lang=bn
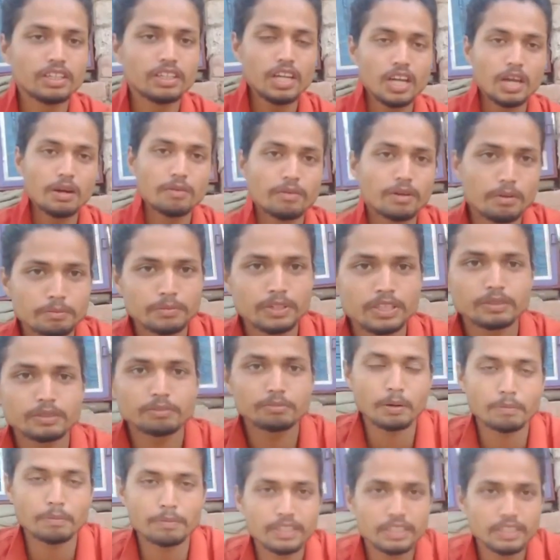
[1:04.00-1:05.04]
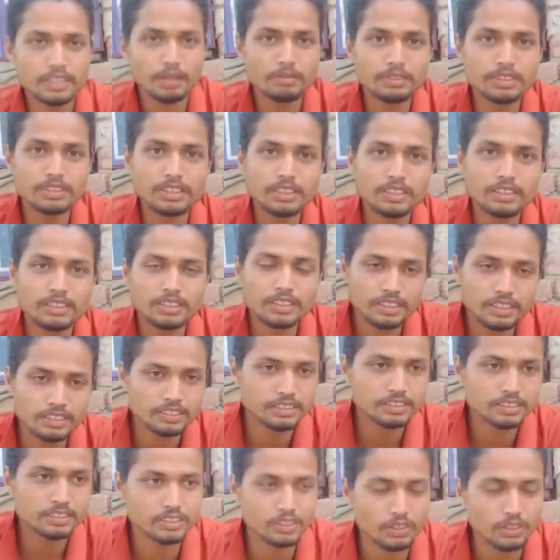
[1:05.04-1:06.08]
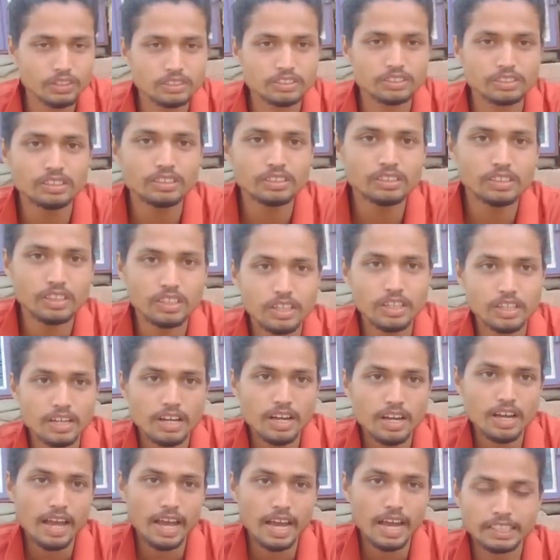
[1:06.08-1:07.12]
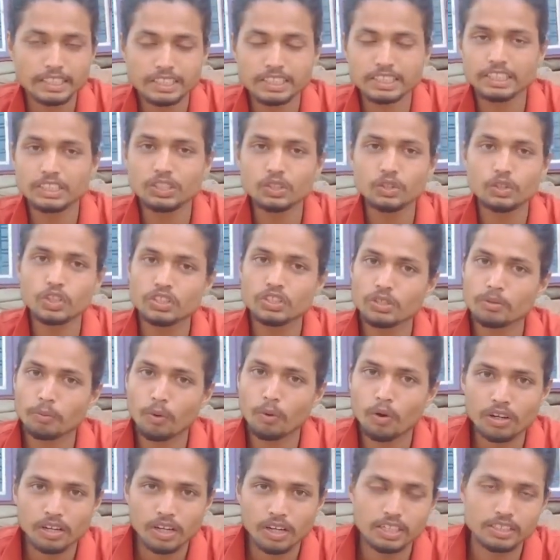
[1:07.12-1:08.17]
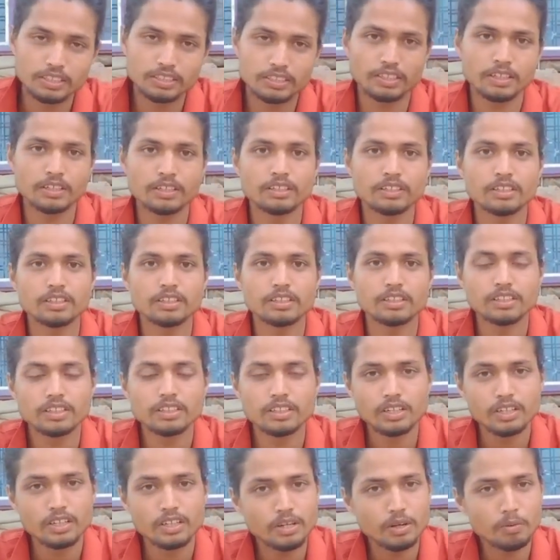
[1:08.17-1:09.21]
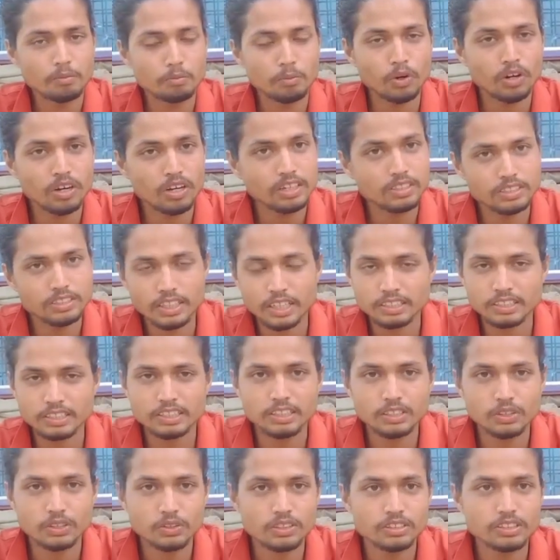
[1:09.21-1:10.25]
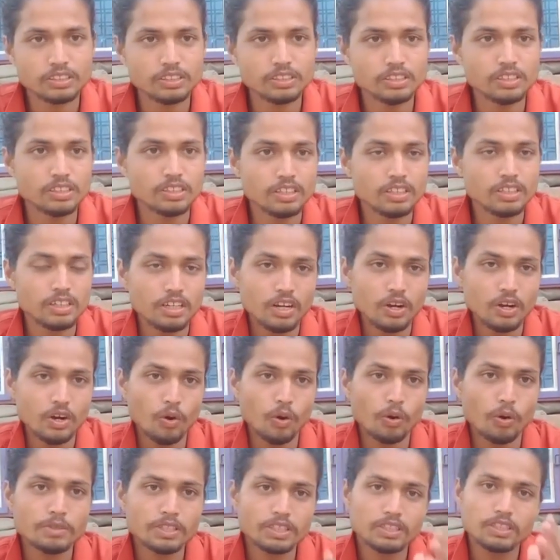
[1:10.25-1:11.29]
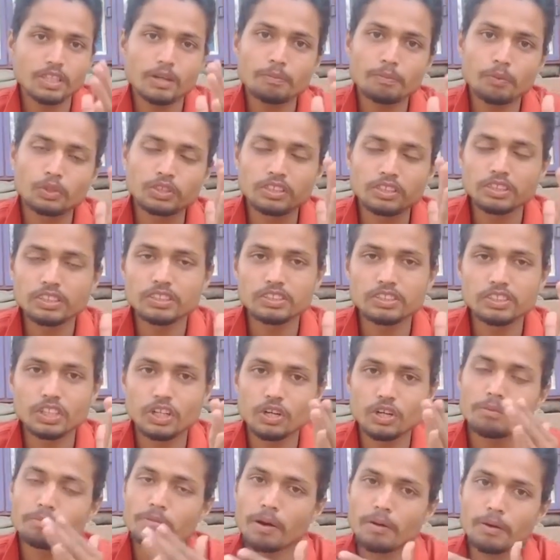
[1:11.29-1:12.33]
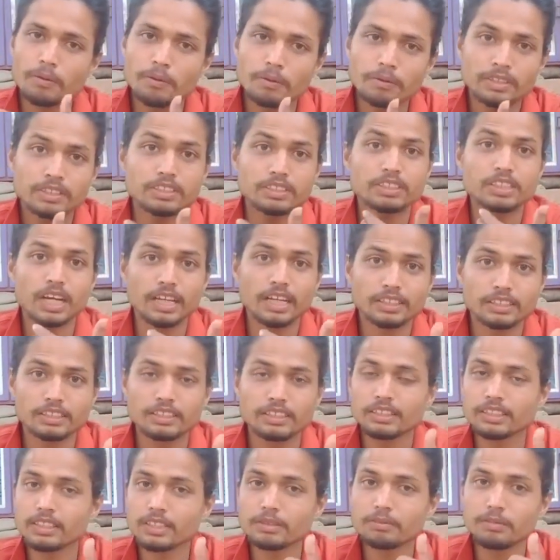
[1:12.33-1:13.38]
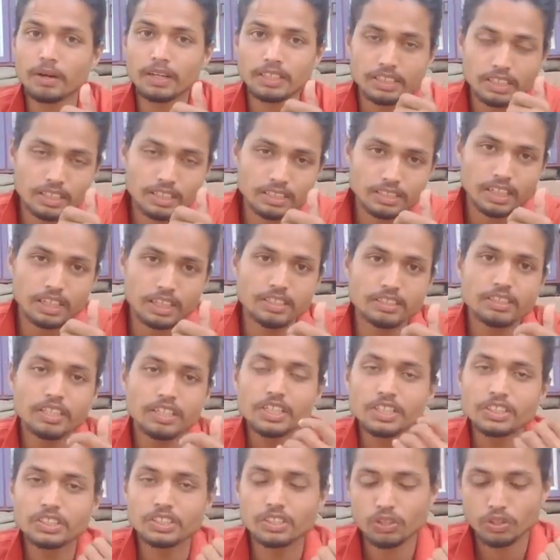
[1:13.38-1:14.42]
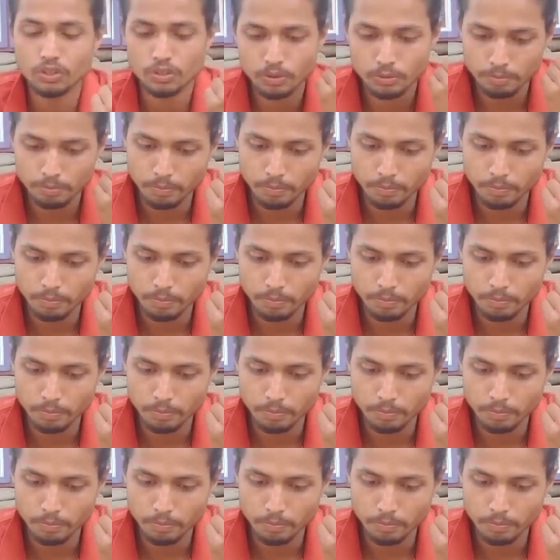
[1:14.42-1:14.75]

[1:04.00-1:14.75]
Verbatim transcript: এবার মেন ব্যাপারটা আমি যেটা জেনেছি সেটা হয়েছে অ্যাক্সিডেন্ট হয়েছে বকখালিতে বকখালিতে অ্যাক্সিডেন্ট হয়েছে অমিত দা প্রতিদিন যেরকম বাবা মাকে ছাড়তে বাজারে যায় সেরকম